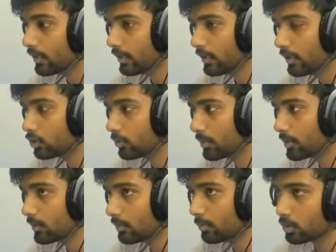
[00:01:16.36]
एक दो
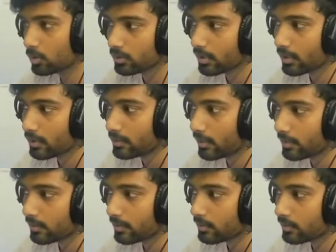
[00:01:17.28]
बंदे पोजिशन के लिए
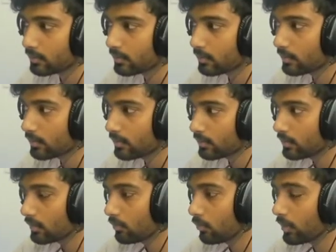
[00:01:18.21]
जाएंगे
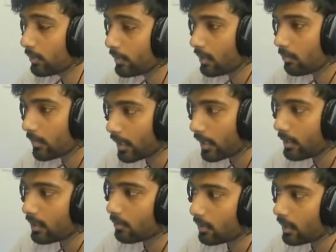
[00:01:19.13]
वही भाई
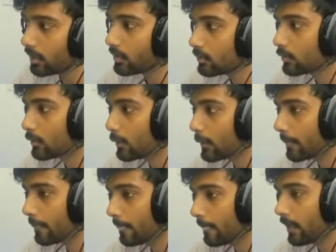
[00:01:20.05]
माइंड गेम है ये
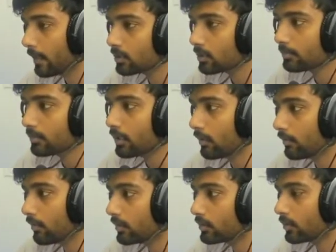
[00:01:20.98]
अब इसमें
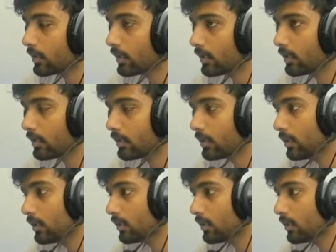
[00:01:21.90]
हवाबाजी तो करेंगे नहीं कि